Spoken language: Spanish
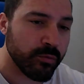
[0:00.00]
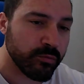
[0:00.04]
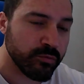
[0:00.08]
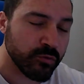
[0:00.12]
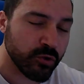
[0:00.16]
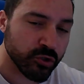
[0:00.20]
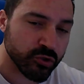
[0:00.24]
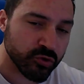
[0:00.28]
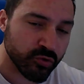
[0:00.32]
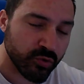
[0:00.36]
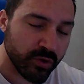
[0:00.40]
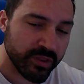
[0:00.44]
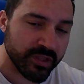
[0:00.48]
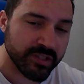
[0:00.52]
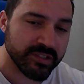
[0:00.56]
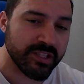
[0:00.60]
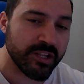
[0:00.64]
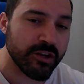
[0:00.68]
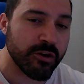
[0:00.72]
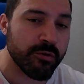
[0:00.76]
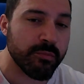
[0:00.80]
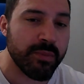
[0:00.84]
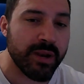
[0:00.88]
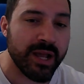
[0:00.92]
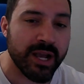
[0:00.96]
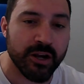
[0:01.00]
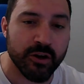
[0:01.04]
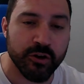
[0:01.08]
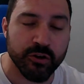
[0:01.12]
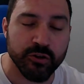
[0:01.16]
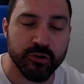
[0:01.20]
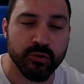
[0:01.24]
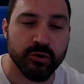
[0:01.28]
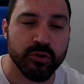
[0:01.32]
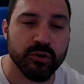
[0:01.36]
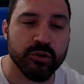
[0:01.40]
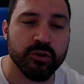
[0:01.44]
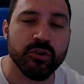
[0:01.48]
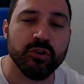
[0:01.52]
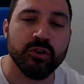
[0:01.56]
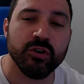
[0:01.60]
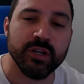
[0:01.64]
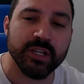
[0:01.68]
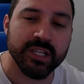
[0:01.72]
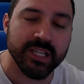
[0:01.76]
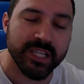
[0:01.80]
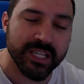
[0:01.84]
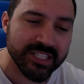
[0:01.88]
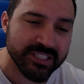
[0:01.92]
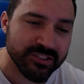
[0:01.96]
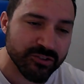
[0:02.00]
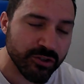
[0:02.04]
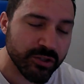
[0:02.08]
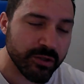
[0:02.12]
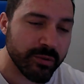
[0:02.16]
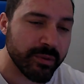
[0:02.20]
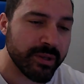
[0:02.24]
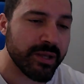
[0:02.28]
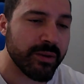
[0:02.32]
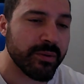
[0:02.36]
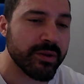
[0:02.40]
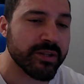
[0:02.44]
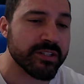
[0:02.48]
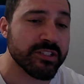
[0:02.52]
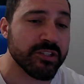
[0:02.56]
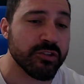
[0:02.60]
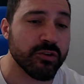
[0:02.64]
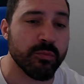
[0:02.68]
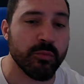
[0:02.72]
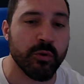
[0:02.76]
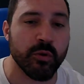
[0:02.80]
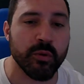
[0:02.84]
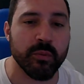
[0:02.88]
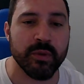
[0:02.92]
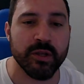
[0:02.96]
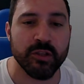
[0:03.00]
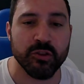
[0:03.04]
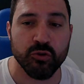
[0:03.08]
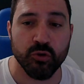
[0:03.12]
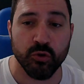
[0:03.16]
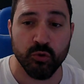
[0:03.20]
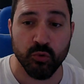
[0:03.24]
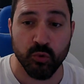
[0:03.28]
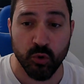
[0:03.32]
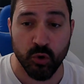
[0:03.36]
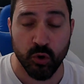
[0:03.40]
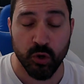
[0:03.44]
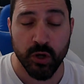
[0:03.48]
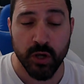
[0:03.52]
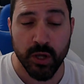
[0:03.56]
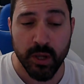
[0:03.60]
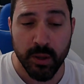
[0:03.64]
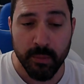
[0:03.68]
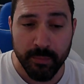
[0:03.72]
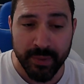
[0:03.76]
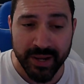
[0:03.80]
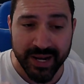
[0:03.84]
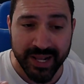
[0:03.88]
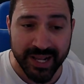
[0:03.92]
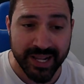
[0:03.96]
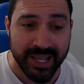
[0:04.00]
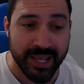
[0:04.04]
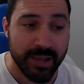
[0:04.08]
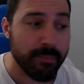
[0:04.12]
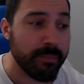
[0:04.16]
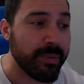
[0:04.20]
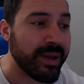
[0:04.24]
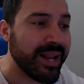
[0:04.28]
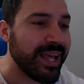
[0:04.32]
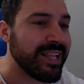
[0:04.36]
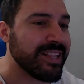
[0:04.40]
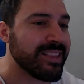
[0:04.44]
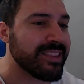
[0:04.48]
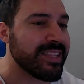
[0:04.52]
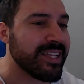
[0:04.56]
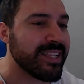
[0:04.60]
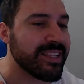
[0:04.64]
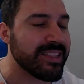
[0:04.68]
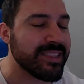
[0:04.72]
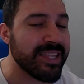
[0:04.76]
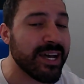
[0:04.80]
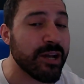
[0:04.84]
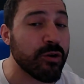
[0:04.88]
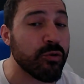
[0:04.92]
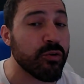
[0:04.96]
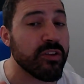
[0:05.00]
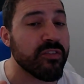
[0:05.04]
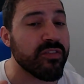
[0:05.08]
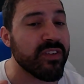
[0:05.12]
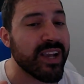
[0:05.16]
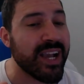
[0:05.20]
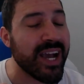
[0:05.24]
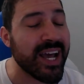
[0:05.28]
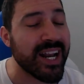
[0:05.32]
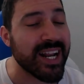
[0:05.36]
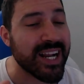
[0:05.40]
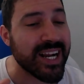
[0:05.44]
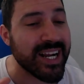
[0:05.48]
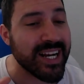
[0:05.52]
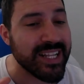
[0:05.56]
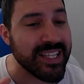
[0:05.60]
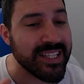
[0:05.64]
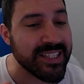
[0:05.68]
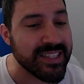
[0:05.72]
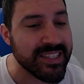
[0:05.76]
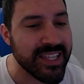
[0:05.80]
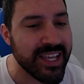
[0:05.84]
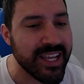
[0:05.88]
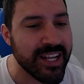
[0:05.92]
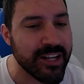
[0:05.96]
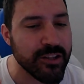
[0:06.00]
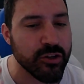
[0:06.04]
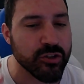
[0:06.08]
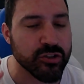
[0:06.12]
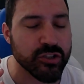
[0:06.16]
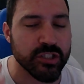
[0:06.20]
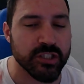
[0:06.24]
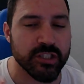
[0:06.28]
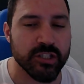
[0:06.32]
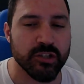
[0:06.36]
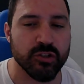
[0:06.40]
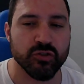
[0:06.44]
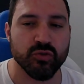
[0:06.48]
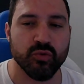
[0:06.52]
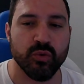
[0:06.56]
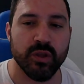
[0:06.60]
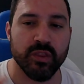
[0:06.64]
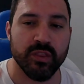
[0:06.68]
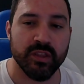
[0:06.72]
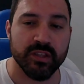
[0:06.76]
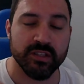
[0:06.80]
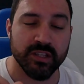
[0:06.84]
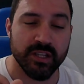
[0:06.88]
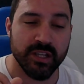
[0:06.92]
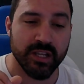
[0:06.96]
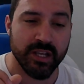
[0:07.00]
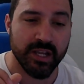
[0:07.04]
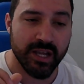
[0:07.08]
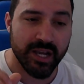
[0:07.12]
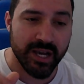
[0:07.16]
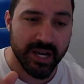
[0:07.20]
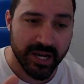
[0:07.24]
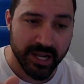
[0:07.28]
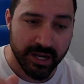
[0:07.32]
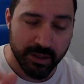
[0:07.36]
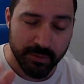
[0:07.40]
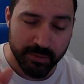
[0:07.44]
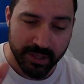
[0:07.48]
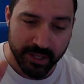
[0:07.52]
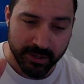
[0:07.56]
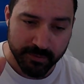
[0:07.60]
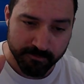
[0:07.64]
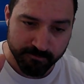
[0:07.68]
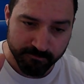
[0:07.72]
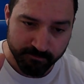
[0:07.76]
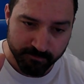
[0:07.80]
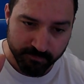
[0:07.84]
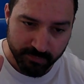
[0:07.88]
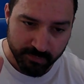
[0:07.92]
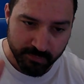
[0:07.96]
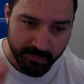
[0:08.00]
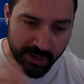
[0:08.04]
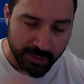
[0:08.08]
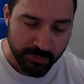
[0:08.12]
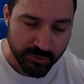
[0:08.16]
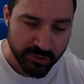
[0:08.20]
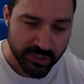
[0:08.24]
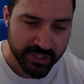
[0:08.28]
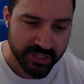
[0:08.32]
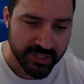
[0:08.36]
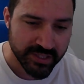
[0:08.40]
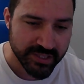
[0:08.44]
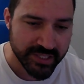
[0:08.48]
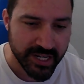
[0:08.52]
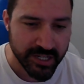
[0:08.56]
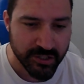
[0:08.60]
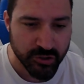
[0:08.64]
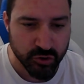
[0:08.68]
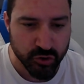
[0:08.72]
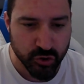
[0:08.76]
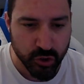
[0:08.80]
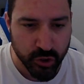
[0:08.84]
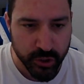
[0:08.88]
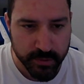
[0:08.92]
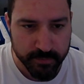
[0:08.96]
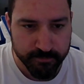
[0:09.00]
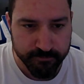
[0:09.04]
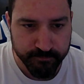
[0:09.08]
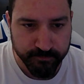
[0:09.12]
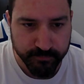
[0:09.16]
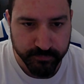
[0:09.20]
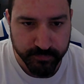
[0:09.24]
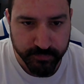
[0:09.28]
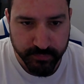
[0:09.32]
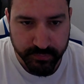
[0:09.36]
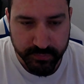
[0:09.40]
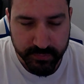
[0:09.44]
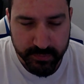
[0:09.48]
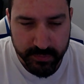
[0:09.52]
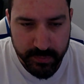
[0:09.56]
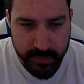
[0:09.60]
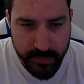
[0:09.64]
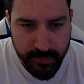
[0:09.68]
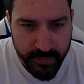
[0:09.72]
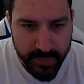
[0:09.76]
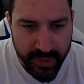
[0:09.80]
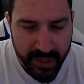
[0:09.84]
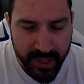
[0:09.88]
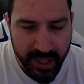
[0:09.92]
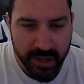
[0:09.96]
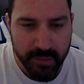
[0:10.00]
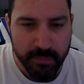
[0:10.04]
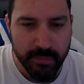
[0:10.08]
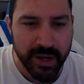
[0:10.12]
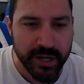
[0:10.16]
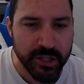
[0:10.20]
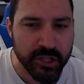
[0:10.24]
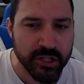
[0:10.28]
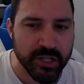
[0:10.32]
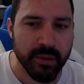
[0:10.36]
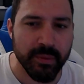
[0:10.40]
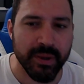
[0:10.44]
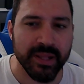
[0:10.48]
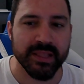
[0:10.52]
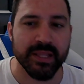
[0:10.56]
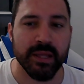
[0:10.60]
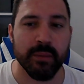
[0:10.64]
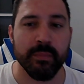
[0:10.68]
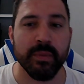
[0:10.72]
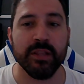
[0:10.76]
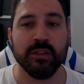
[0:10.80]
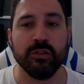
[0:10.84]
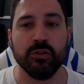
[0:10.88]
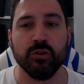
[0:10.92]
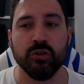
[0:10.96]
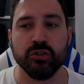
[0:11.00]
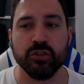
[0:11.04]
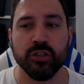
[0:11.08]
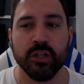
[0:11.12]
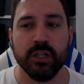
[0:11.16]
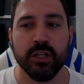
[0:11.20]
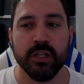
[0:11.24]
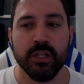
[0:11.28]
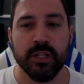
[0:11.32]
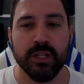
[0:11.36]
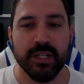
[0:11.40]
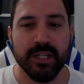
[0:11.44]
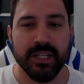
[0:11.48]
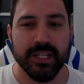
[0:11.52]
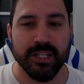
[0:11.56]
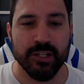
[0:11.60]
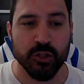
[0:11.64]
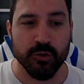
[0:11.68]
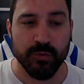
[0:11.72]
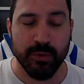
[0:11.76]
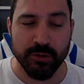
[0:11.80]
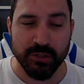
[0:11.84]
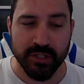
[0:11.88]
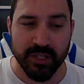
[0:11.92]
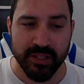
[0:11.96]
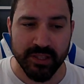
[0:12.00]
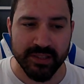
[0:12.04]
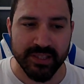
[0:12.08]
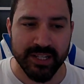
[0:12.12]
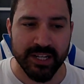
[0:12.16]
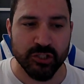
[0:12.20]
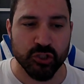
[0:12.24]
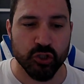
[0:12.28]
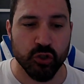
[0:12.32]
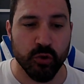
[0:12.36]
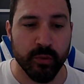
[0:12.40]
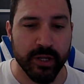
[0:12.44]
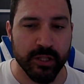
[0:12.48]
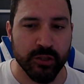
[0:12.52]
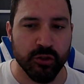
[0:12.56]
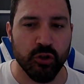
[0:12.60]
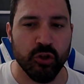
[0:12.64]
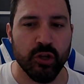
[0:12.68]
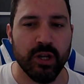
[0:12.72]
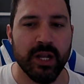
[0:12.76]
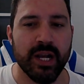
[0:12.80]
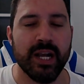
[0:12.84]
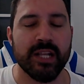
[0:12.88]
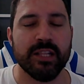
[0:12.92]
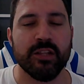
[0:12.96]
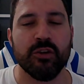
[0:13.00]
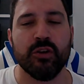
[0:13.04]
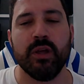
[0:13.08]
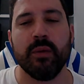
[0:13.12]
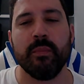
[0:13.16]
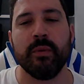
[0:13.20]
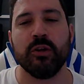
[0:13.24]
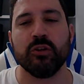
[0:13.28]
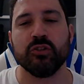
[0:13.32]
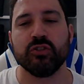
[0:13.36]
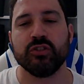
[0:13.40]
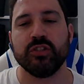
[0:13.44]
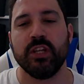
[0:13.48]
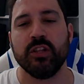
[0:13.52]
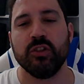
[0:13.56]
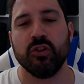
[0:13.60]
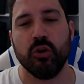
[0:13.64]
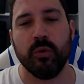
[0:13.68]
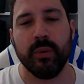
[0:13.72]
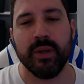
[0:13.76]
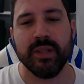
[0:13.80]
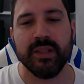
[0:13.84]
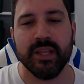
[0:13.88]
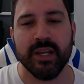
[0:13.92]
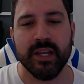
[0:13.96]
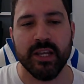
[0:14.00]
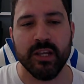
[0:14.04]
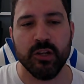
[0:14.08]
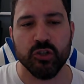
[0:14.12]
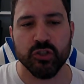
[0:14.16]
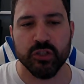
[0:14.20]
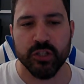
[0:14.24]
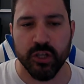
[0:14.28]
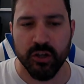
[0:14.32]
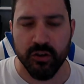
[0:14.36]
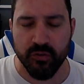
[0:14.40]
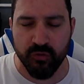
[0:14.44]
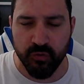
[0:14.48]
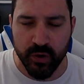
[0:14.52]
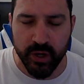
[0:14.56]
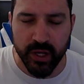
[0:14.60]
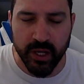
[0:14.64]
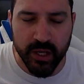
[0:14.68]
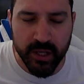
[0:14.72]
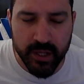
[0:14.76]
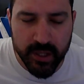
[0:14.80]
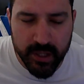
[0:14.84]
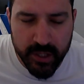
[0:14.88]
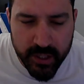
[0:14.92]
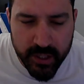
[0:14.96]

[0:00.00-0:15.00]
dos jueces dieron blanco y un rojo y esto debería haber sido movimiento nulo. ¿Para qué? Para intentar unificar criterios entre los jueces. Ahora bien, vamos a centrarnos hoy en varios levantamientos. Nos vamos a centrar sobre todo en la categoría menos 120 kilos que yo fue,